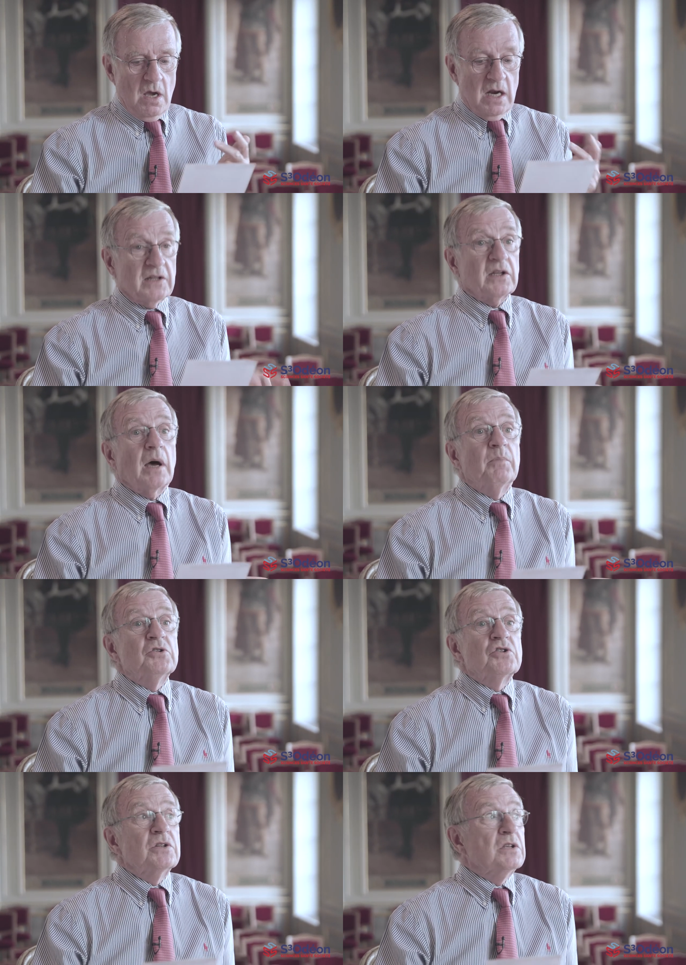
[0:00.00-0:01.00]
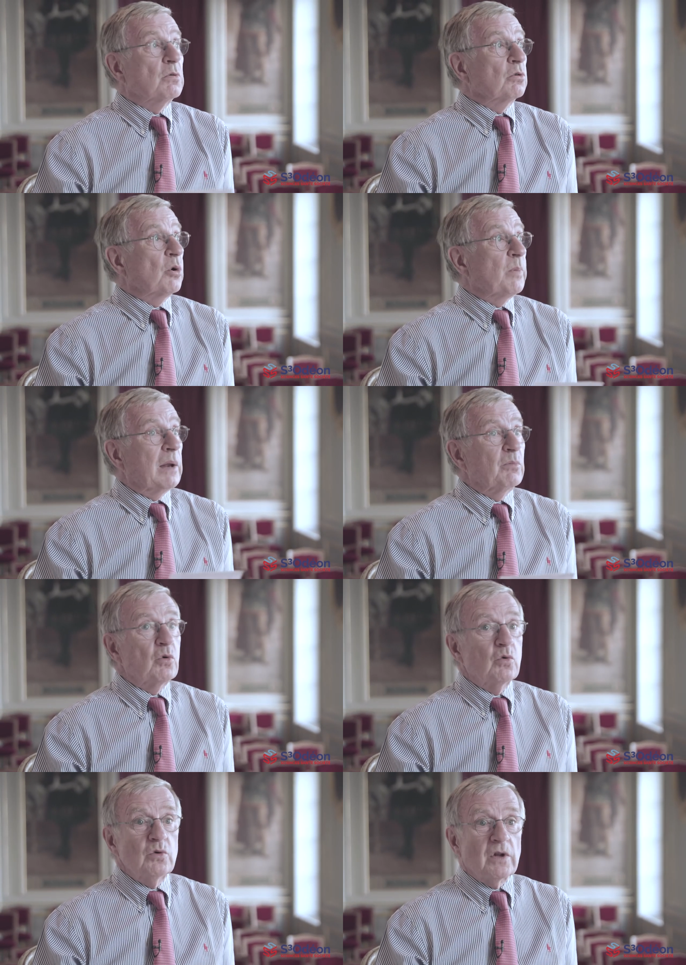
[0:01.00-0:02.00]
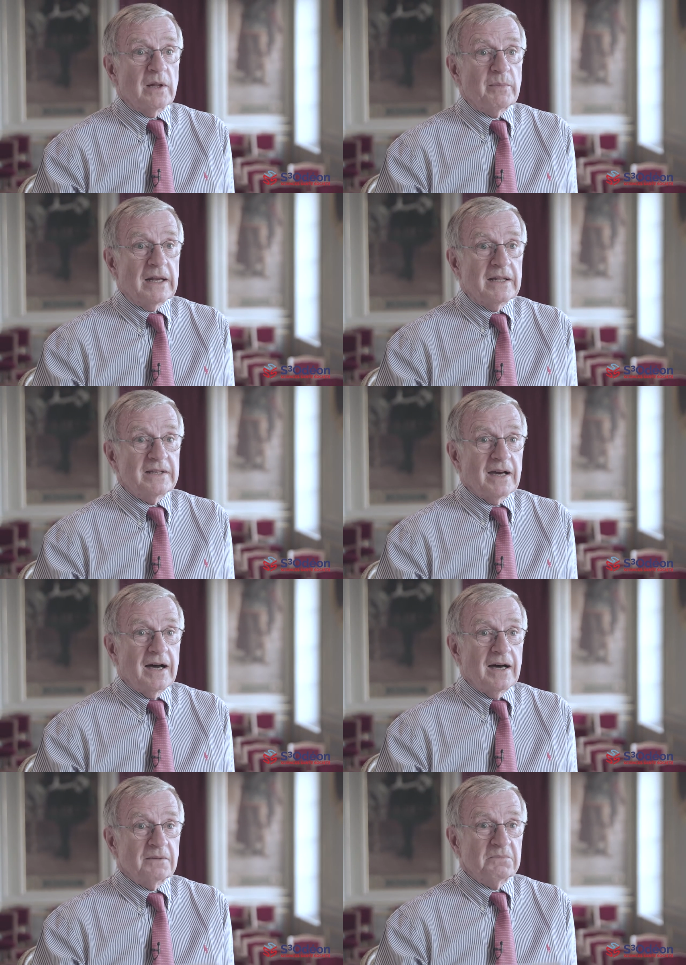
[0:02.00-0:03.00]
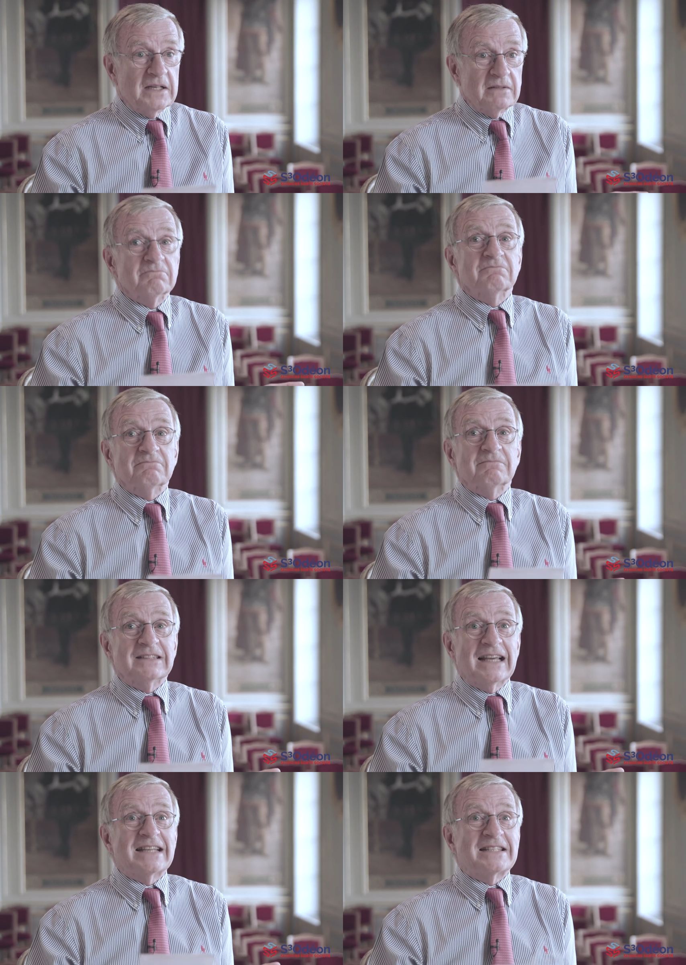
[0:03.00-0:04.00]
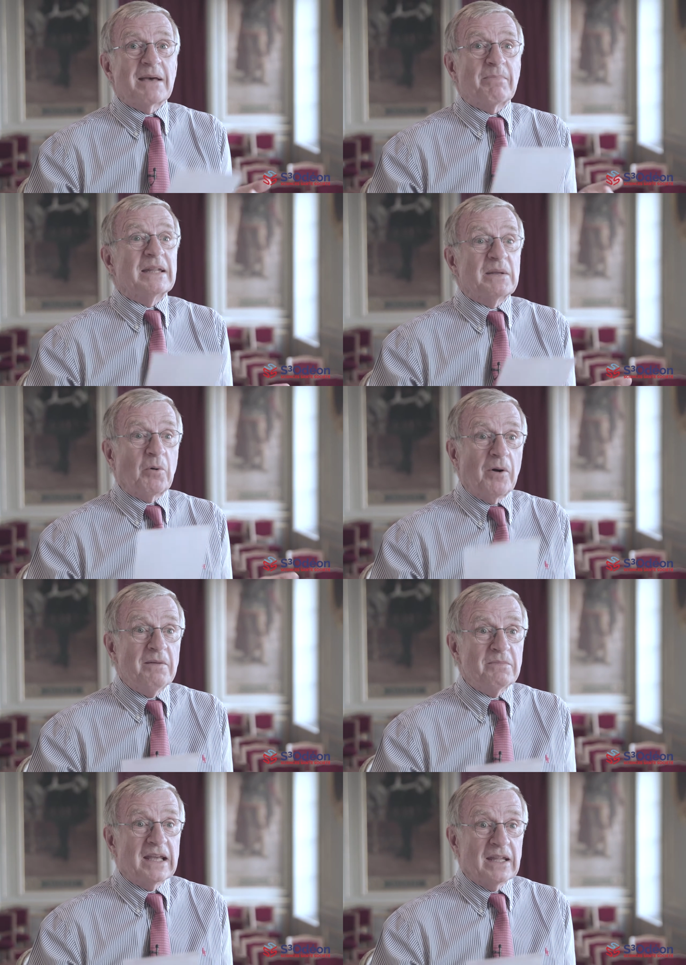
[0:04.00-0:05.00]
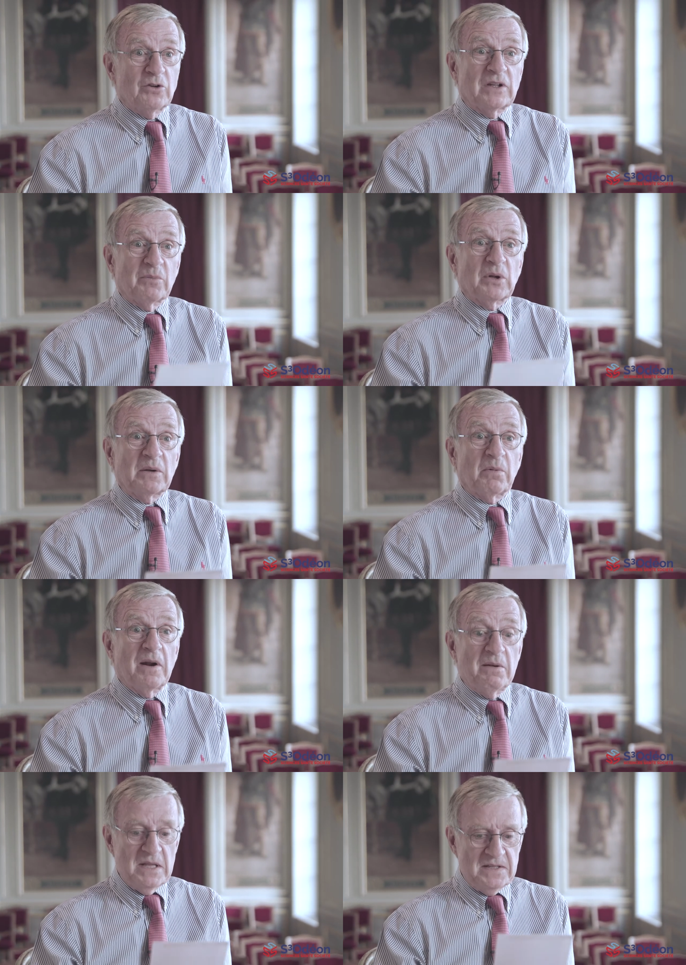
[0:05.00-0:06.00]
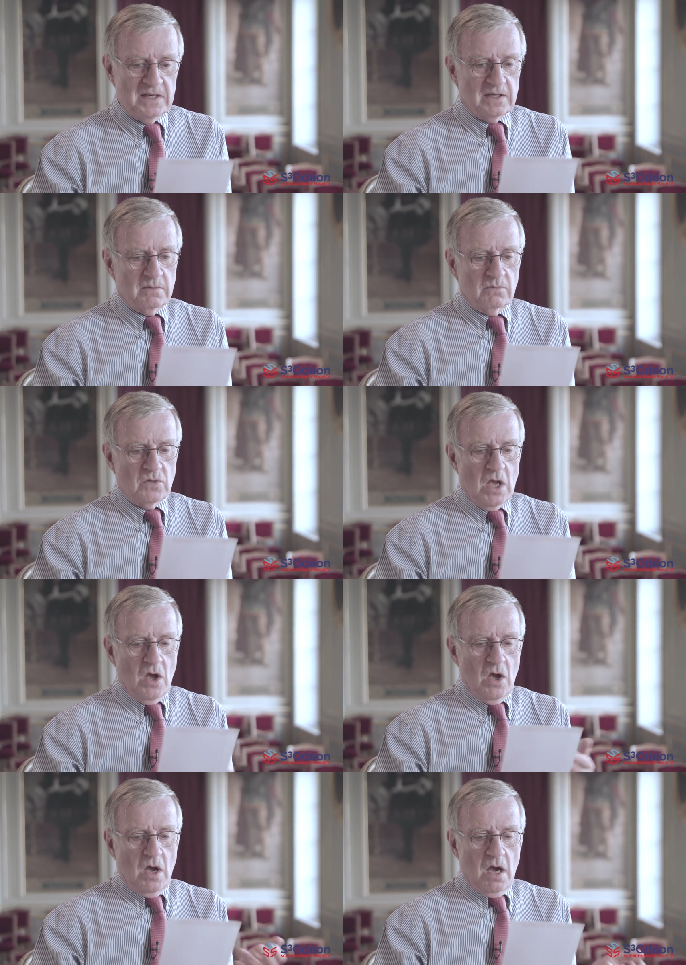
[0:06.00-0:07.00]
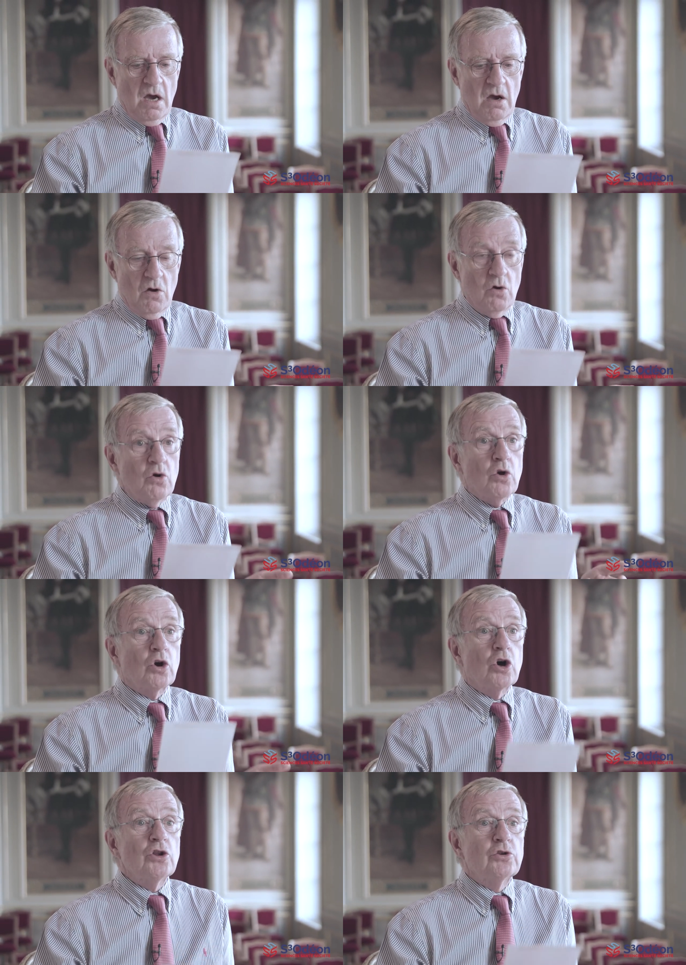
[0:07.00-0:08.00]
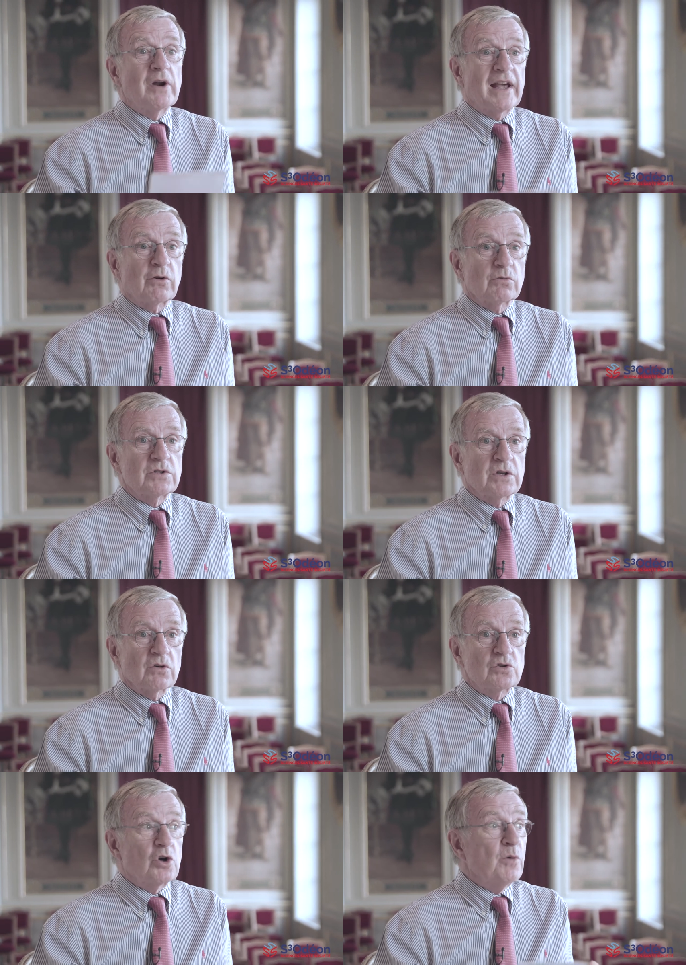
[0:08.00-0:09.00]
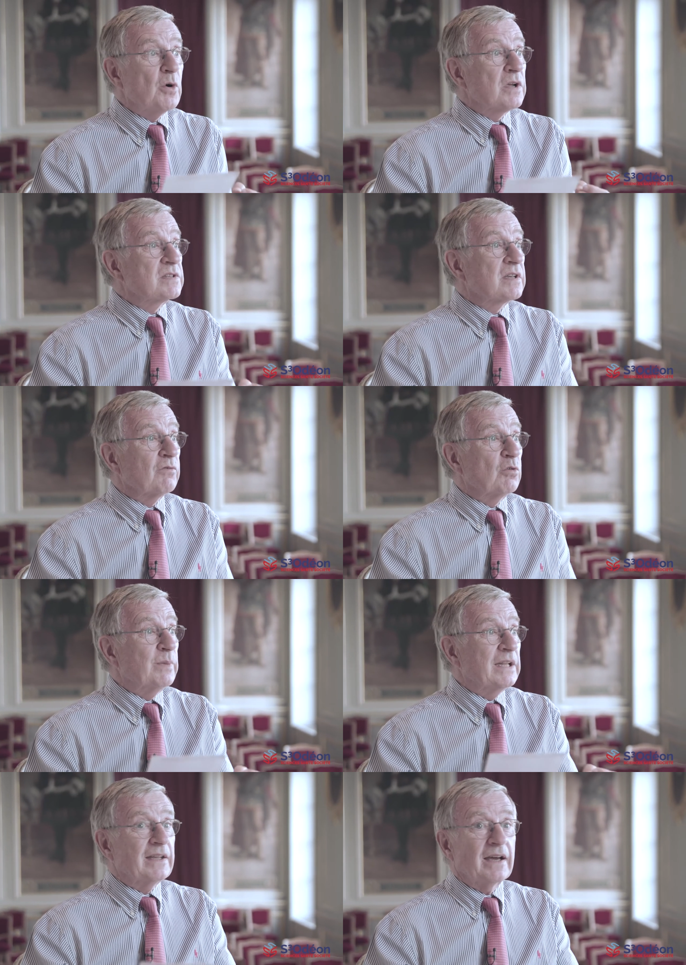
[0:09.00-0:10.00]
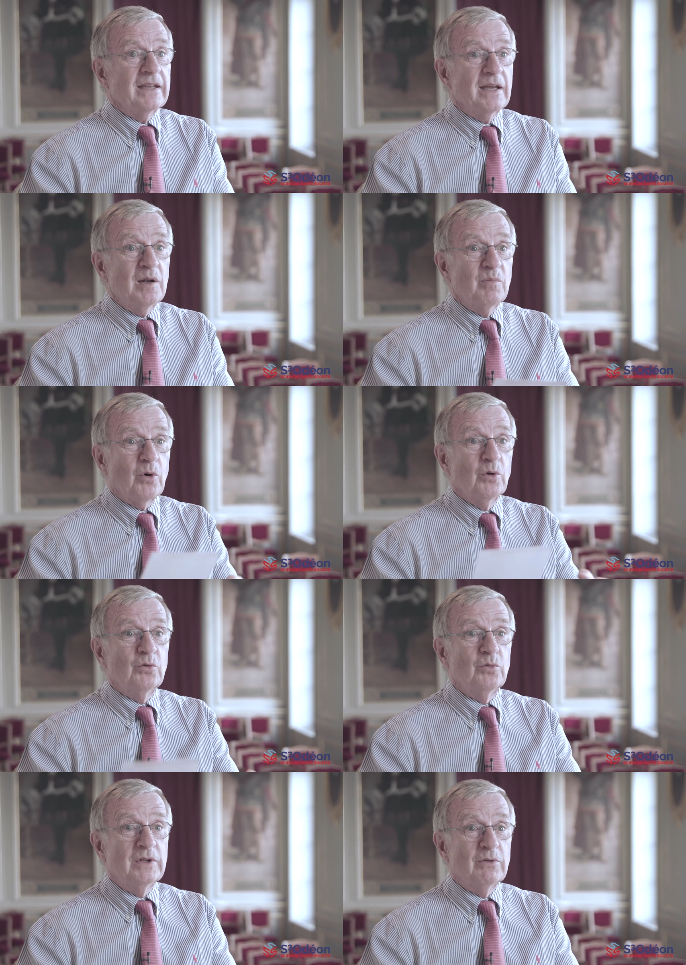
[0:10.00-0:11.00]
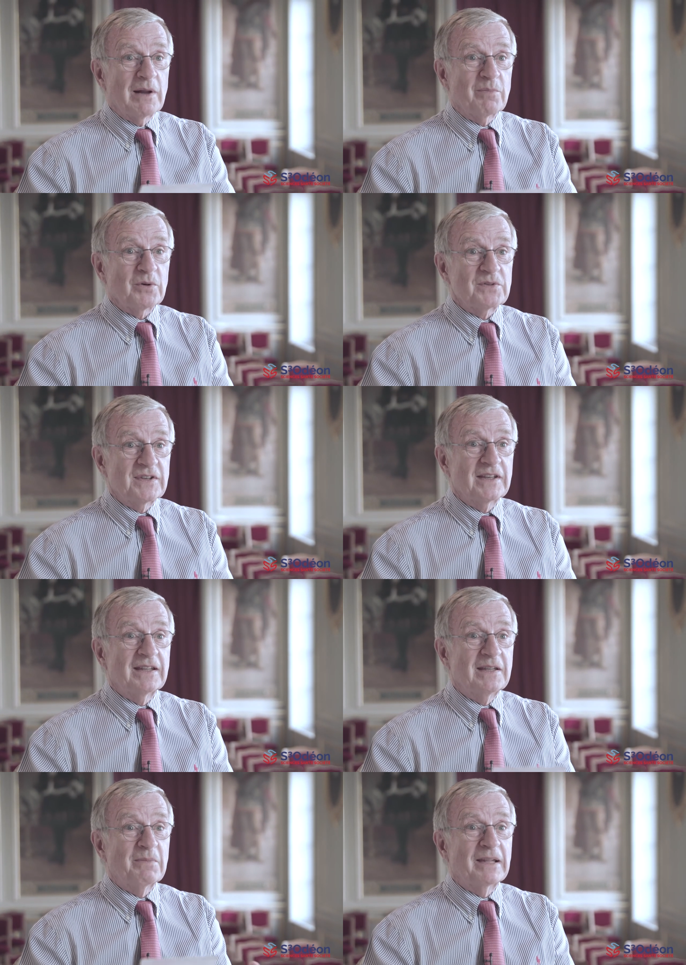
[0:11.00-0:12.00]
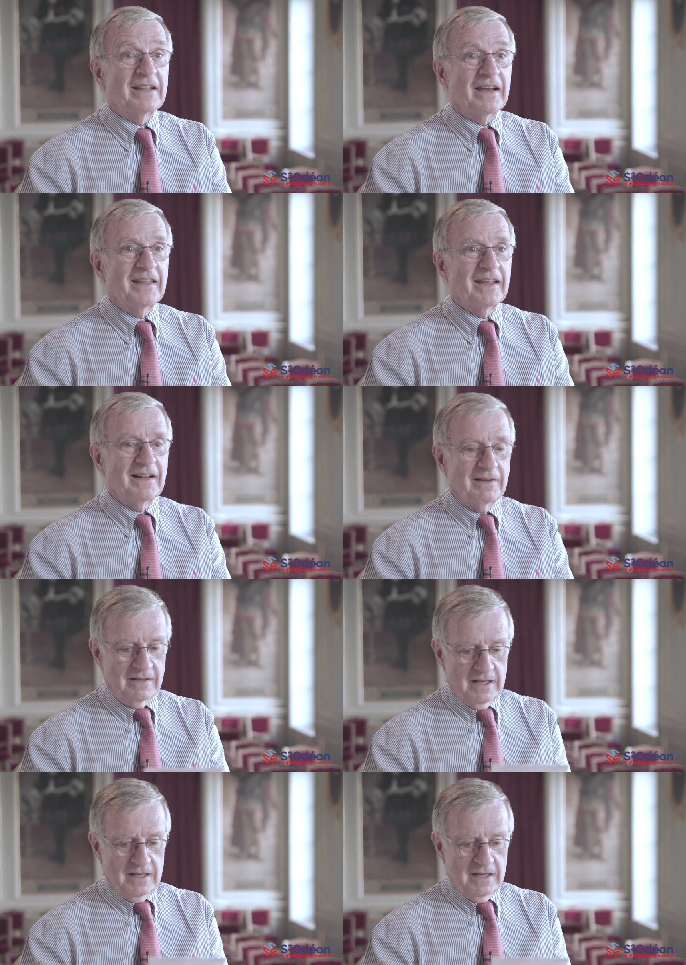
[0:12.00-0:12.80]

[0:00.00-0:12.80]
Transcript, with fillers: La thérapie génique, on en parle beaucoup dans les maladies rares, mais est-ce qu'il n'y a pas des problèmes notamment des problèmes éthiques euh, le code de la conscience, comment un cerveau matériel produit de la pensée qui est immatérielle.